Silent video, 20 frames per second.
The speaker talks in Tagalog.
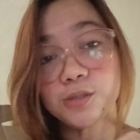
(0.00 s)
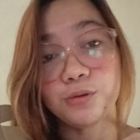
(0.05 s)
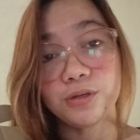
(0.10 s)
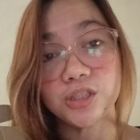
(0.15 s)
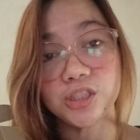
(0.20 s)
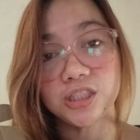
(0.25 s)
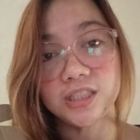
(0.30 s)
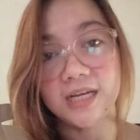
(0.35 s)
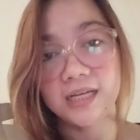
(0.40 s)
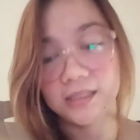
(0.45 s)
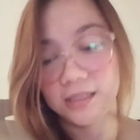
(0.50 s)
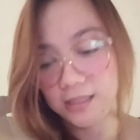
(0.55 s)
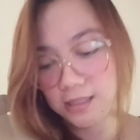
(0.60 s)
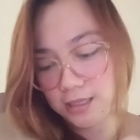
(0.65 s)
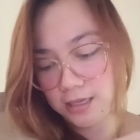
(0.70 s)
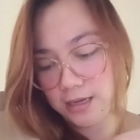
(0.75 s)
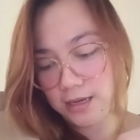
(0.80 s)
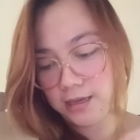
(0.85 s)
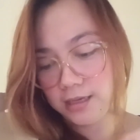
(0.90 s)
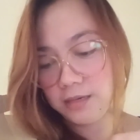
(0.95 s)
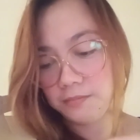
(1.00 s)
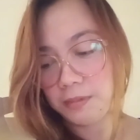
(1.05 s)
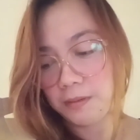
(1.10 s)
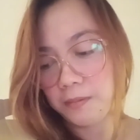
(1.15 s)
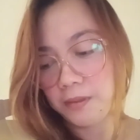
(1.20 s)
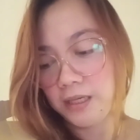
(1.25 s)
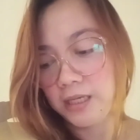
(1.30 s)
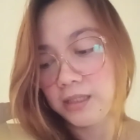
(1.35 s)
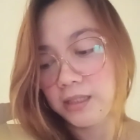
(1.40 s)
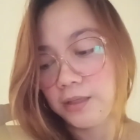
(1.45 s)
Isa-swatch natin yan.
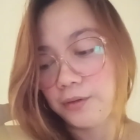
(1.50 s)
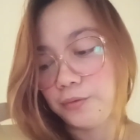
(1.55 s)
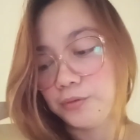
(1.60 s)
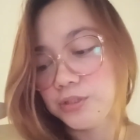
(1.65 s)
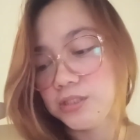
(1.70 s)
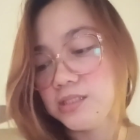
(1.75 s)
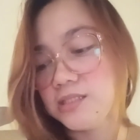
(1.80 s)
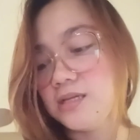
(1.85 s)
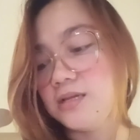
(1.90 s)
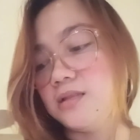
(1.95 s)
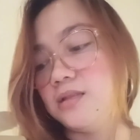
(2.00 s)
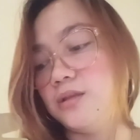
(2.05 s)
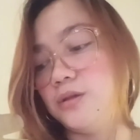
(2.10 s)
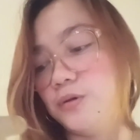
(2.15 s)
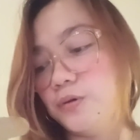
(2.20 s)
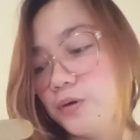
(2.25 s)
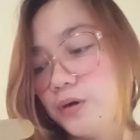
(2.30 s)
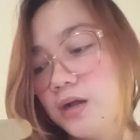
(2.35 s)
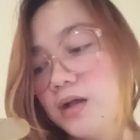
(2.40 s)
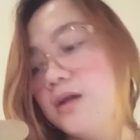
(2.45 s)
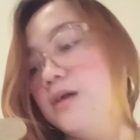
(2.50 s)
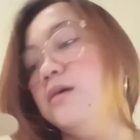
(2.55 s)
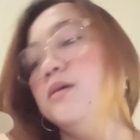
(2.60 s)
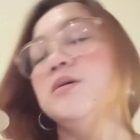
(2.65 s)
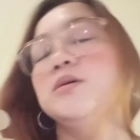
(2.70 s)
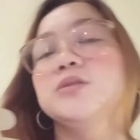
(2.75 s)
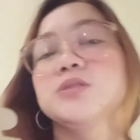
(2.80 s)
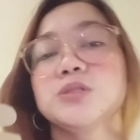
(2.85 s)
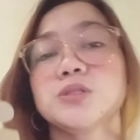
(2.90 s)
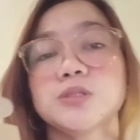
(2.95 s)
Ipapakita ko siya sa inyo.
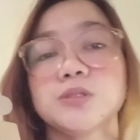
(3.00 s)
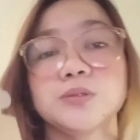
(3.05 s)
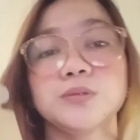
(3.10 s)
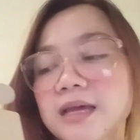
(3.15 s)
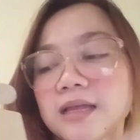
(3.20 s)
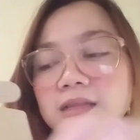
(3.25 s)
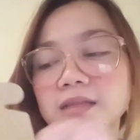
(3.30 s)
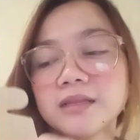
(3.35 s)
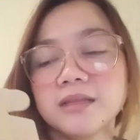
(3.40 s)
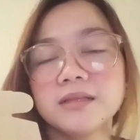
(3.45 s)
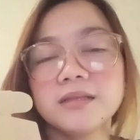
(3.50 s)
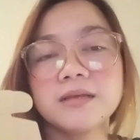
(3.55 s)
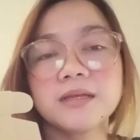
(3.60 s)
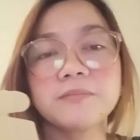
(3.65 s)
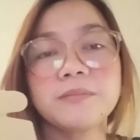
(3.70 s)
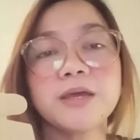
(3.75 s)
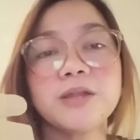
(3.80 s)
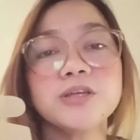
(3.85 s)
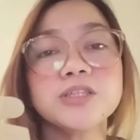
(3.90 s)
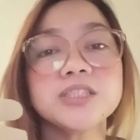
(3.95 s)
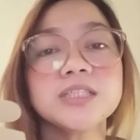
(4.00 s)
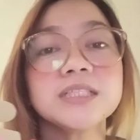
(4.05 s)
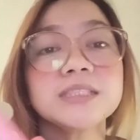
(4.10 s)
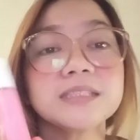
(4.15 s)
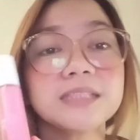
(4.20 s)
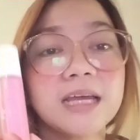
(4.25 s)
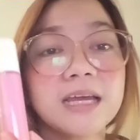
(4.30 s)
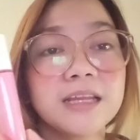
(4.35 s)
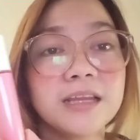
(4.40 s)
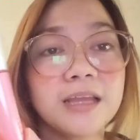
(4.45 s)
10, meron
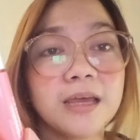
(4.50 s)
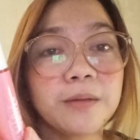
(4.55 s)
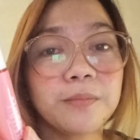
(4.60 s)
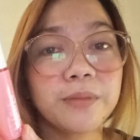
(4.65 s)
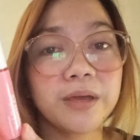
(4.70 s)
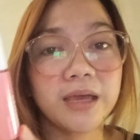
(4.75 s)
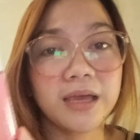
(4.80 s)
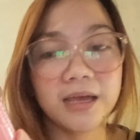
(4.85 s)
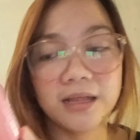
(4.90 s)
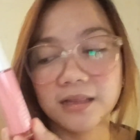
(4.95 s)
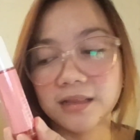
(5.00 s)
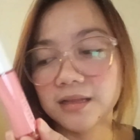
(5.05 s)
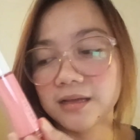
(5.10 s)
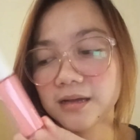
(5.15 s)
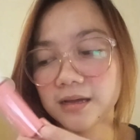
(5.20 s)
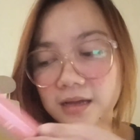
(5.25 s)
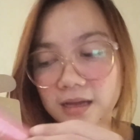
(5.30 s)
siyang 10 ml.